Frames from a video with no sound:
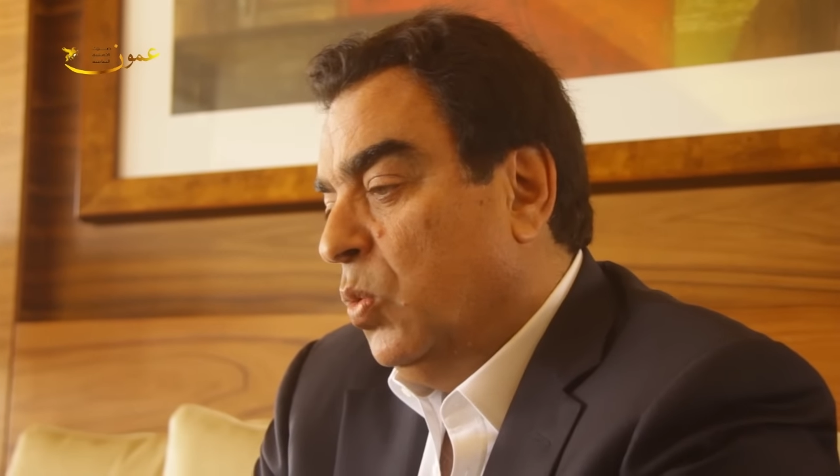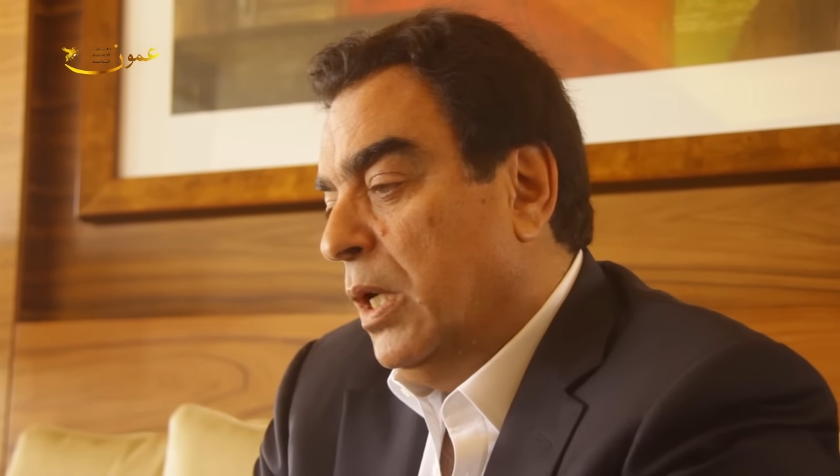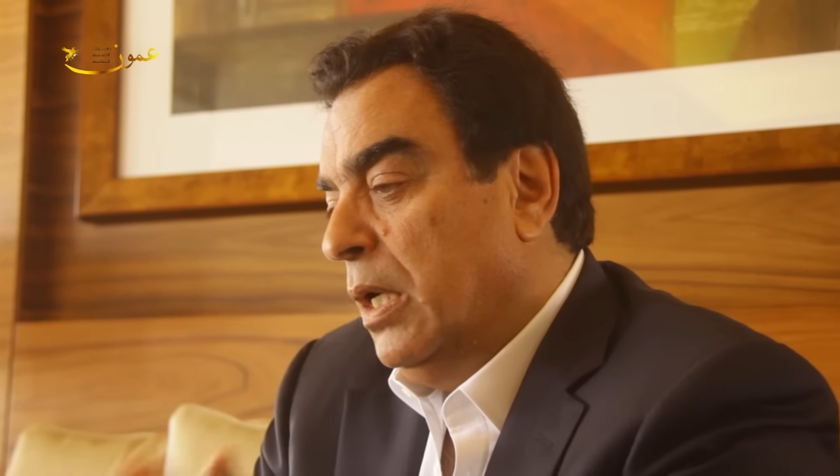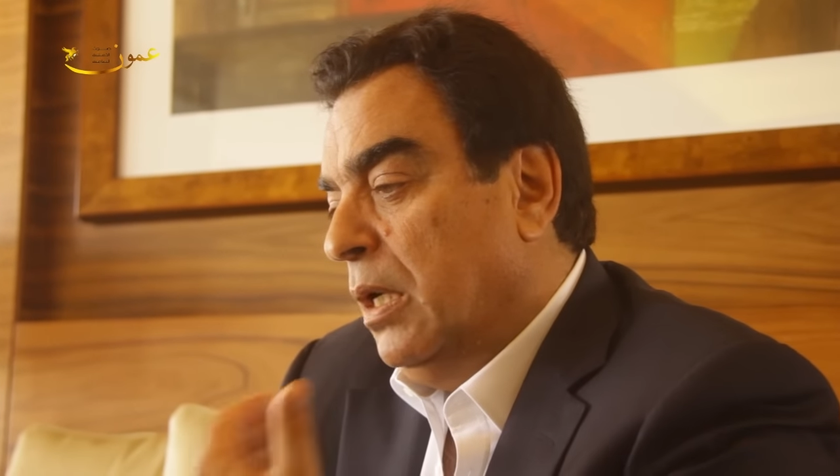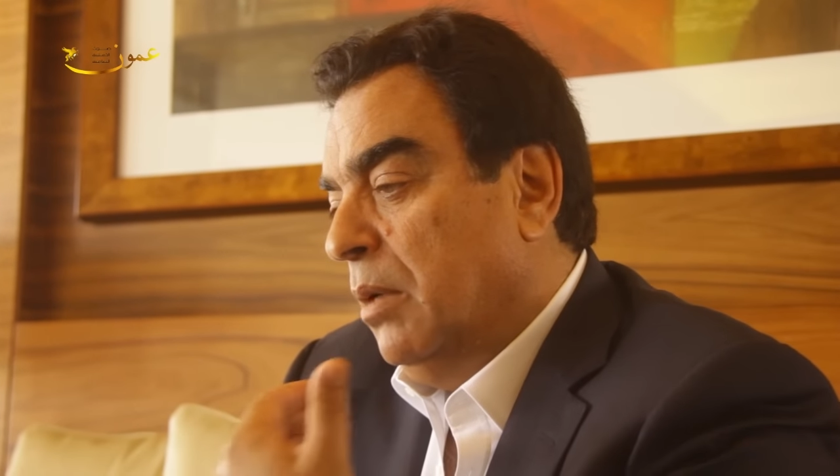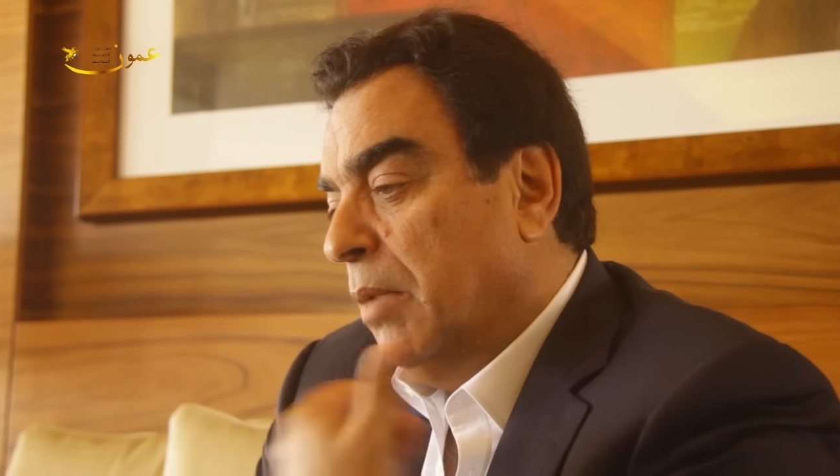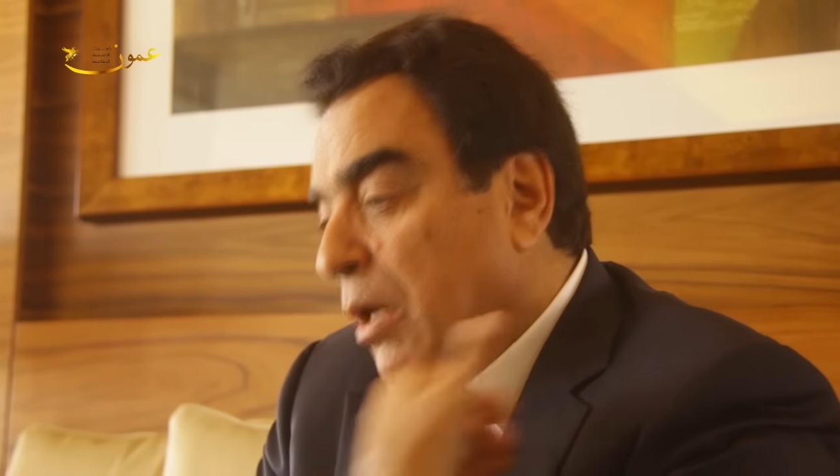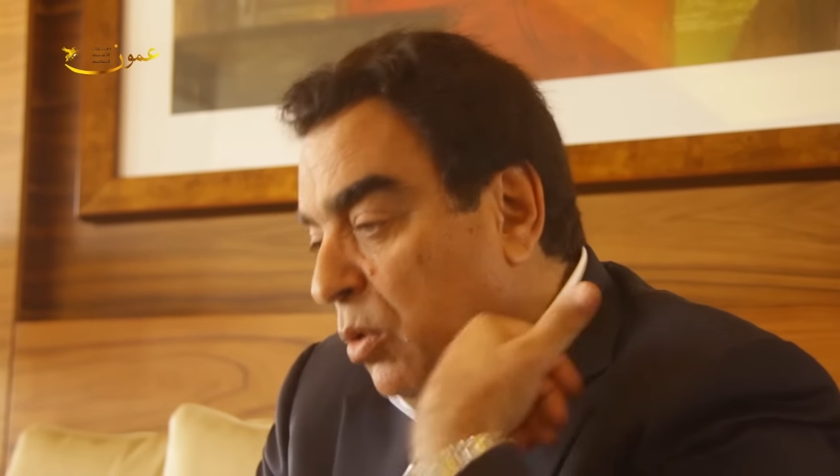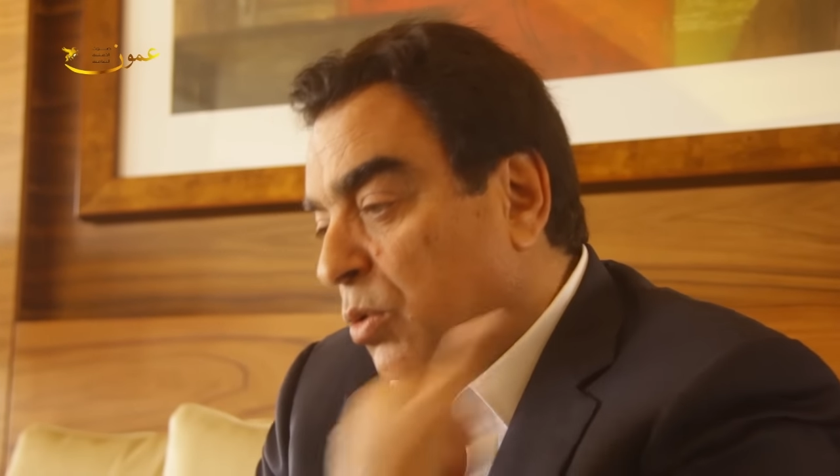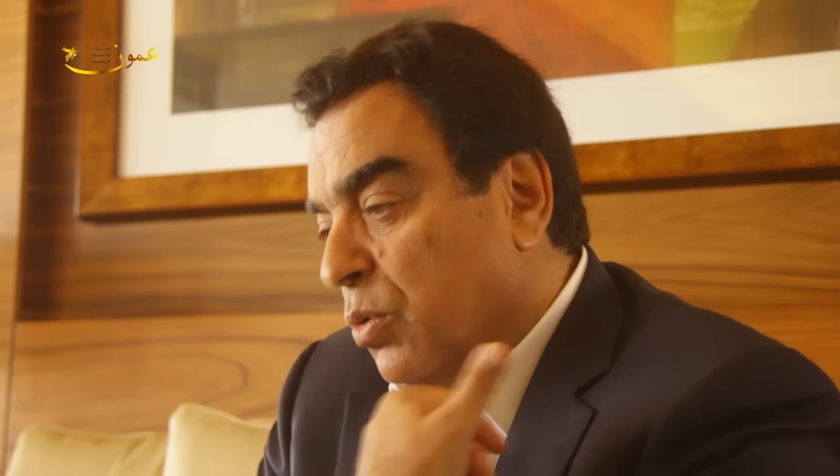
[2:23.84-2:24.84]
وما
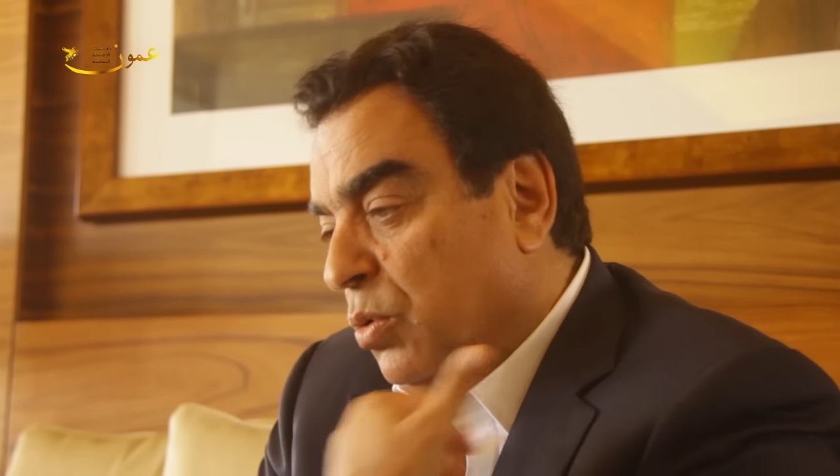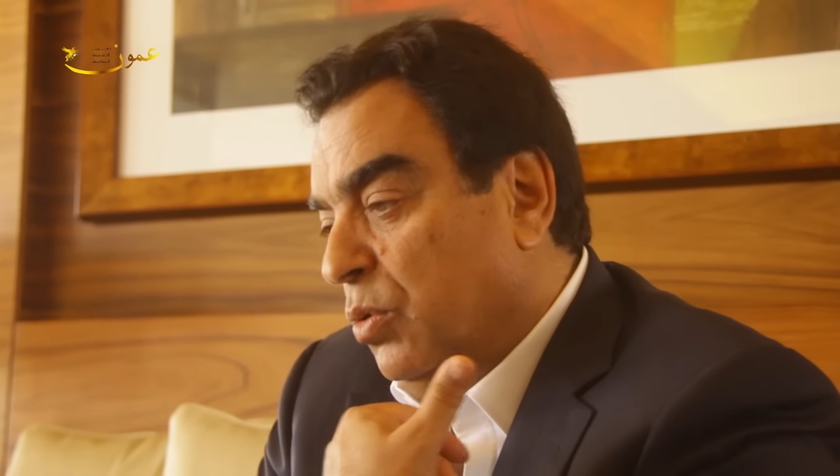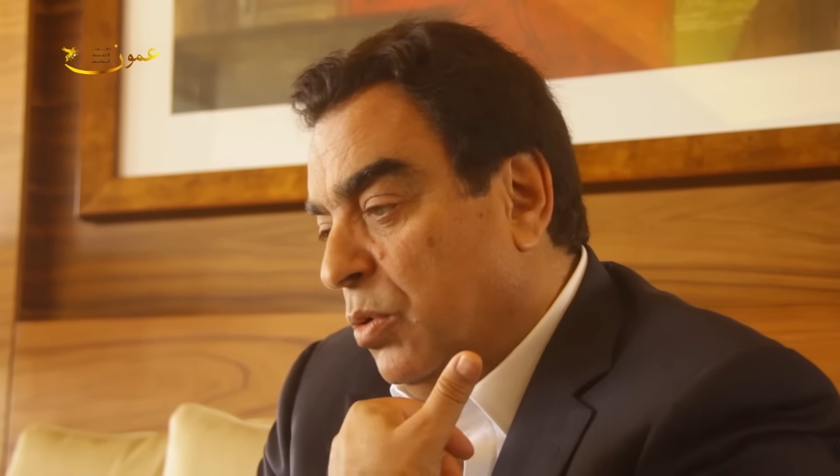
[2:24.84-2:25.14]
قلته